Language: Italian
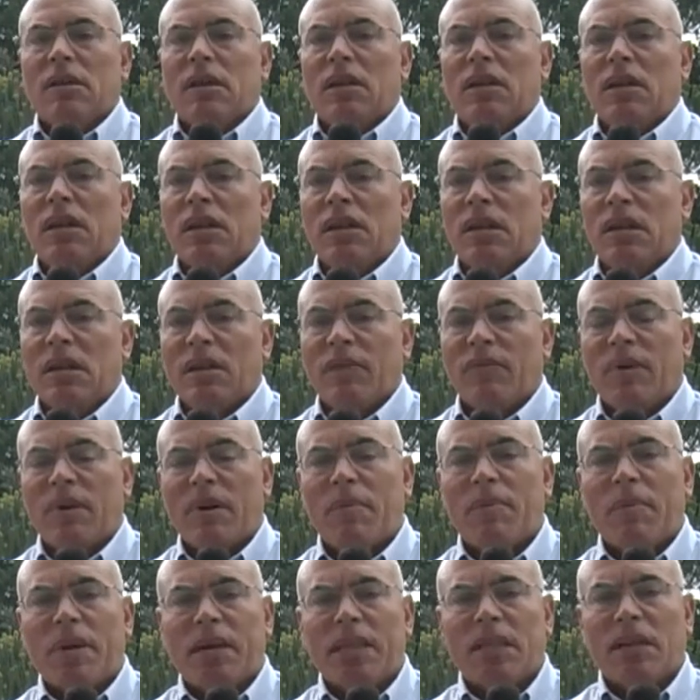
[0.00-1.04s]
la
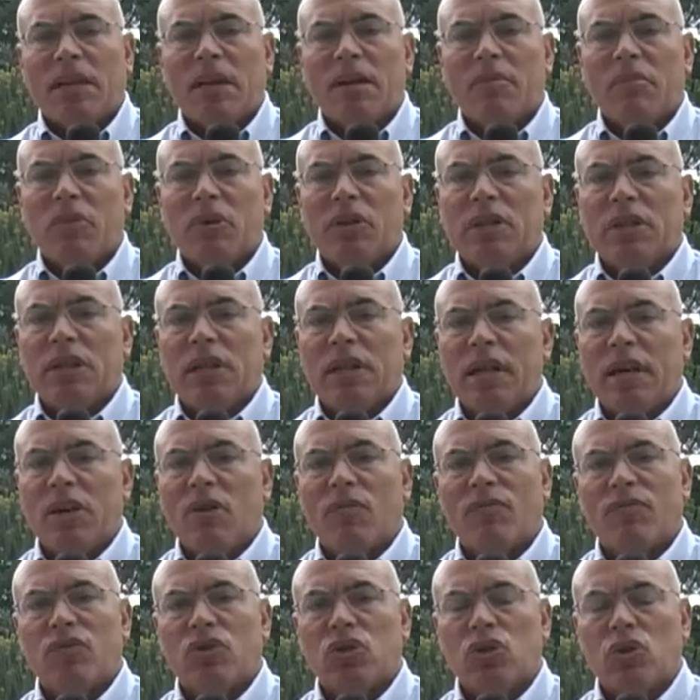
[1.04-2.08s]
farà parte del campionato italiano
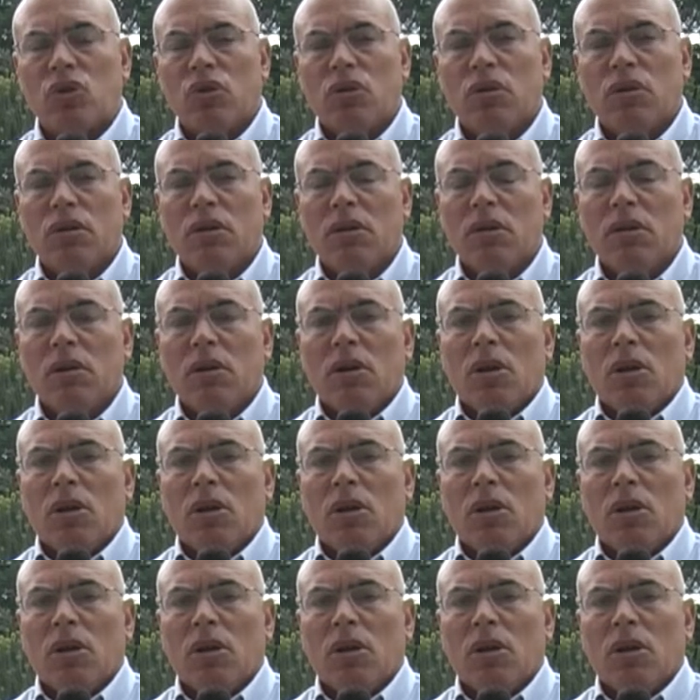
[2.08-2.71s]
offshore.